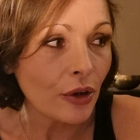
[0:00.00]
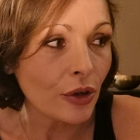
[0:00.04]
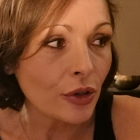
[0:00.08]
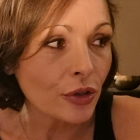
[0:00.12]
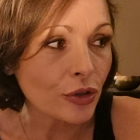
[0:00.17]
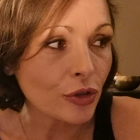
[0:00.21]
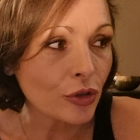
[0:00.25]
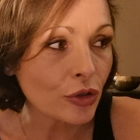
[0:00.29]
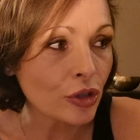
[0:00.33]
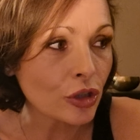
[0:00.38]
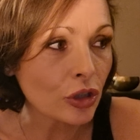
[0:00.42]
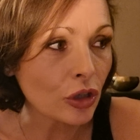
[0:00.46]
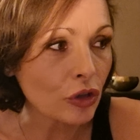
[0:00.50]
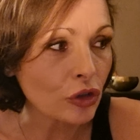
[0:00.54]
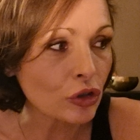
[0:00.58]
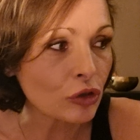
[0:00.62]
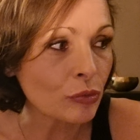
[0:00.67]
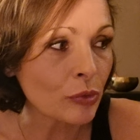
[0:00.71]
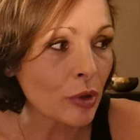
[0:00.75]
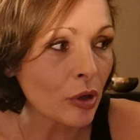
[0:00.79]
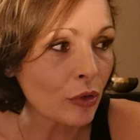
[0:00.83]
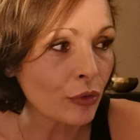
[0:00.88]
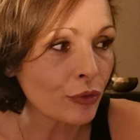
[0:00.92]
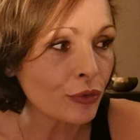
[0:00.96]
ce
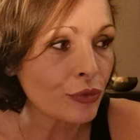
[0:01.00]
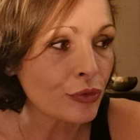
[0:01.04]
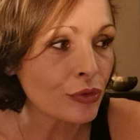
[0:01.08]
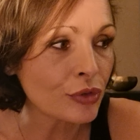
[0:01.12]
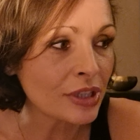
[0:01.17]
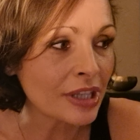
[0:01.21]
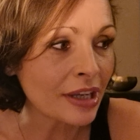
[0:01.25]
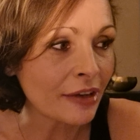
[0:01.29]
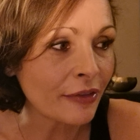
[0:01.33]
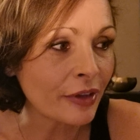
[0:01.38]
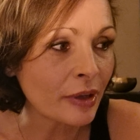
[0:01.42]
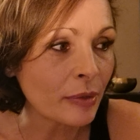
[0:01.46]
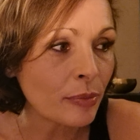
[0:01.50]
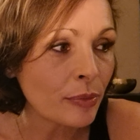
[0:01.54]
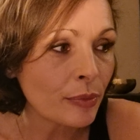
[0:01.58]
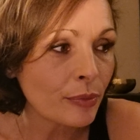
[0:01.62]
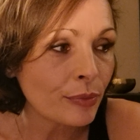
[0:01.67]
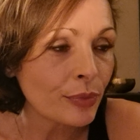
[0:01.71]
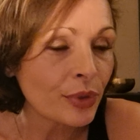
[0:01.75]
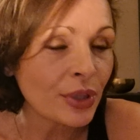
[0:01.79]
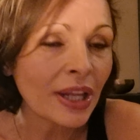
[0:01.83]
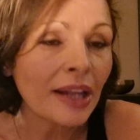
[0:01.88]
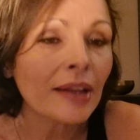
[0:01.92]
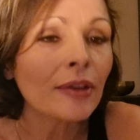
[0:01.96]
changement, vous avez
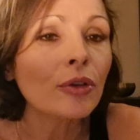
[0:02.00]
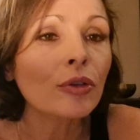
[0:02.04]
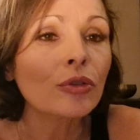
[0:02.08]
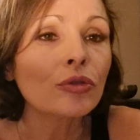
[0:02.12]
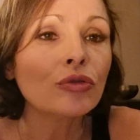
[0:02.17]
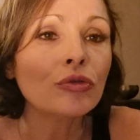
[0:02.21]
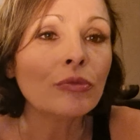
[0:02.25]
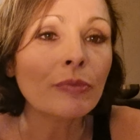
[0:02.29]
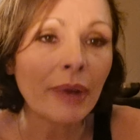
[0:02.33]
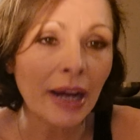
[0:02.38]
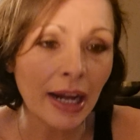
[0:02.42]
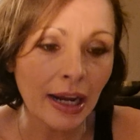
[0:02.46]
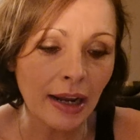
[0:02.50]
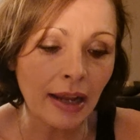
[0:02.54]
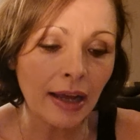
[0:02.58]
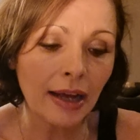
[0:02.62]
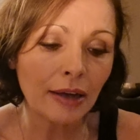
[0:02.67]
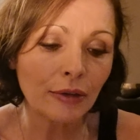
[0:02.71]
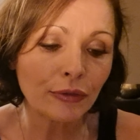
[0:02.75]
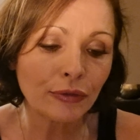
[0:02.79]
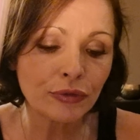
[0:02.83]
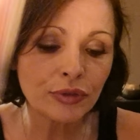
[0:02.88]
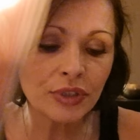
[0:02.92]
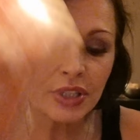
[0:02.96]
peut-être du mal
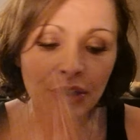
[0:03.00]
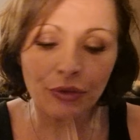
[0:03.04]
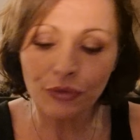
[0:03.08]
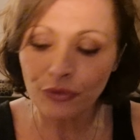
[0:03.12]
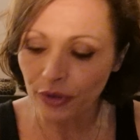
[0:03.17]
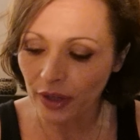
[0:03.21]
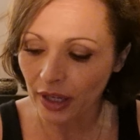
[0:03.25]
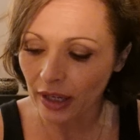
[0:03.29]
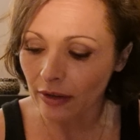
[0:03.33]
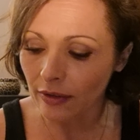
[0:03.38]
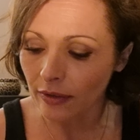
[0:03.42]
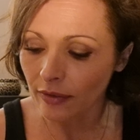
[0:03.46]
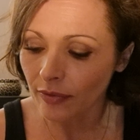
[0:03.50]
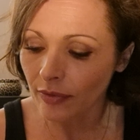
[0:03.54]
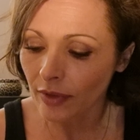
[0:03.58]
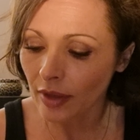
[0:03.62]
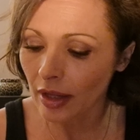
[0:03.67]
à vous y faire.